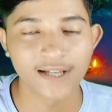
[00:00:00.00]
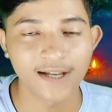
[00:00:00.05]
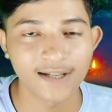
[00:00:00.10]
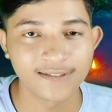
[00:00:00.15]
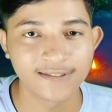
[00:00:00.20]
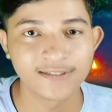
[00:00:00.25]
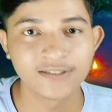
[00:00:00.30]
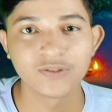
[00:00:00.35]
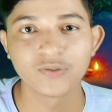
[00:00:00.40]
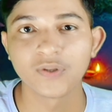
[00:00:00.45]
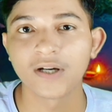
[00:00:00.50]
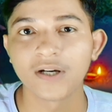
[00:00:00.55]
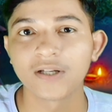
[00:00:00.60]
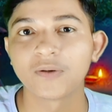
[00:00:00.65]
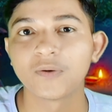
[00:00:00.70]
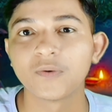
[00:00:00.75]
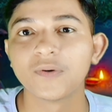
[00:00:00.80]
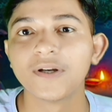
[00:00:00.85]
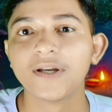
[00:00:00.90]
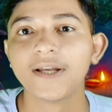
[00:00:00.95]
साथ ही जुड़ा
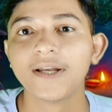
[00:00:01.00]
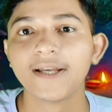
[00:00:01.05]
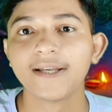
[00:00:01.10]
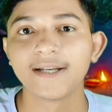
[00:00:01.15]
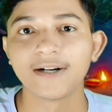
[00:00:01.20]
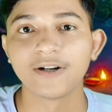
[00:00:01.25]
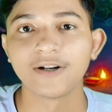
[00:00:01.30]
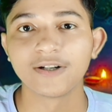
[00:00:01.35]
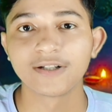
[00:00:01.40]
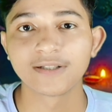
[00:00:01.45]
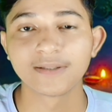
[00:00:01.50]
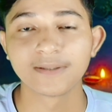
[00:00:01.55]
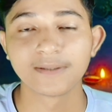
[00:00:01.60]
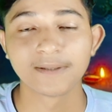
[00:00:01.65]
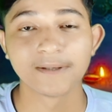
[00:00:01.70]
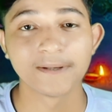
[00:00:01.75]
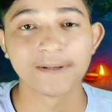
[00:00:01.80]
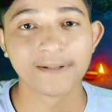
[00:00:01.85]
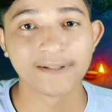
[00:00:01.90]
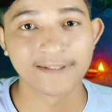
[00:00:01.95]
रहूँ और
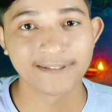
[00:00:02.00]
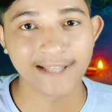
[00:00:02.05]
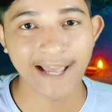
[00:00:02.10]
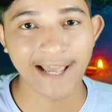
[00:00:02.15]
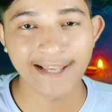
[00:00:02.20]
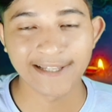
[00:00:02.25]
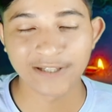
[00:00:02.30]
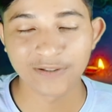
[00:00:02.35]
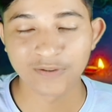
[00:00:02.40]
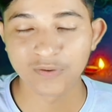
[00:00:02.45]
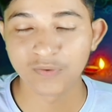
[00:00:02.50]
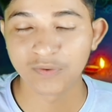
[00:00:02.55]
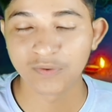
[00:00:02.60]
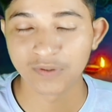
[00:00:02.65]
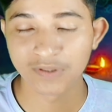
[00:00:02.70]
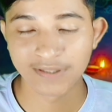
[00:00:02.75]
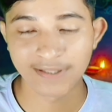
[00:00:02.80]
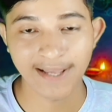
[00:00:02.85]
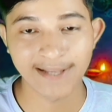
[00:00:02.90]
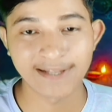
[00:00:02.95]
थैंक यू
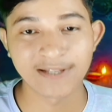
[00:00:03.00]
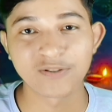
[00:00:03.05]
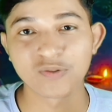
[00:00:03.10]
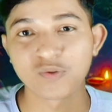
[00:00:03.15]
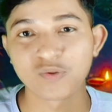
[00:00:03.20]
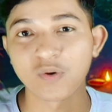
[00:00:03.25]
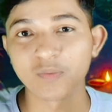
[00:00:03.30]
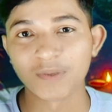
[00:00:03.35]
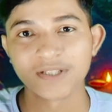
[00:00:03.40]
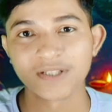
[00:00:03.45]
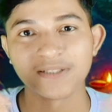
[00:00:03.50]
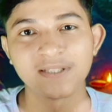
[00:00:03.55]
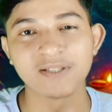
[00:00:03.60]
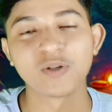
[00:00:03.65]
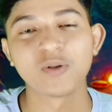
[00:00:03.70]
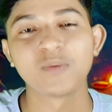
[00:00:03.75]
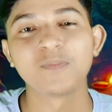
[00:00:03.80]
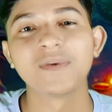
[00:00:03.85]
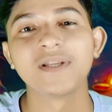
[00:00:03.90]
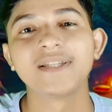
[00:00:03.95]
थैंक यू सो मच
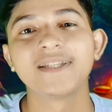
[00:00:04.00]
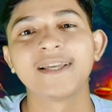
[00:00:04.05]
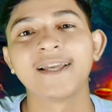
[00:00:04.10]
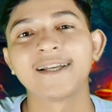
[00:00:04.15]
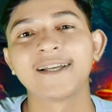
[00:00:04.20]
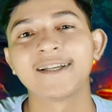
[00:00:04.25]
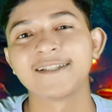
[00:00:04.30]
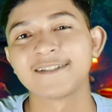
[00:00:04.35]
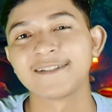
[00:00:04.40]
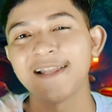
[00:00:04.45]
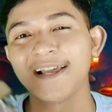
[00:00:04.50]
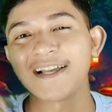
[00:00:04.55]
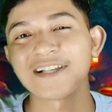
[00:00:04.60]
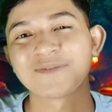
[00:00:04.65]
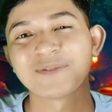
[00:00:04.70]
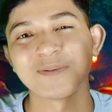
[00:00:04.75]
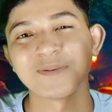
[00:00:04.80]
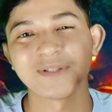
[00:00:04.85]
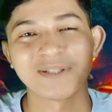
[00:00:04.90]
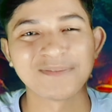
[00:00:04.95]
चलो मिलते हैं किसी
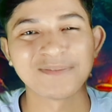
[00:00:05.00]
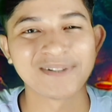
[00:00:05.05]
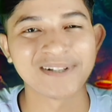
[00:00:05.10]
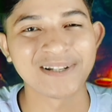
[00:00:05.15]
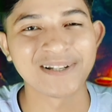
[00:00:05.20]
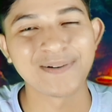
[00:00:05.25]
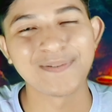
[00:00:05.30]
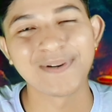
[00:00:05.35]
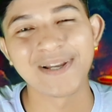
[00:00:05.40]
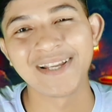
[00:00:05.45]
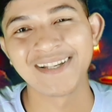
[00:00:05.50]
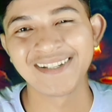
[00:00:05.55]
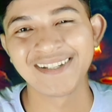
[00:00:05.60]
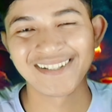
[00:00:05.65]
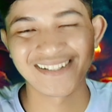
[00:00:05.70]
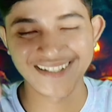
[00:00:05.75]
नेक्स्ट वीडियो में तब तक के बाय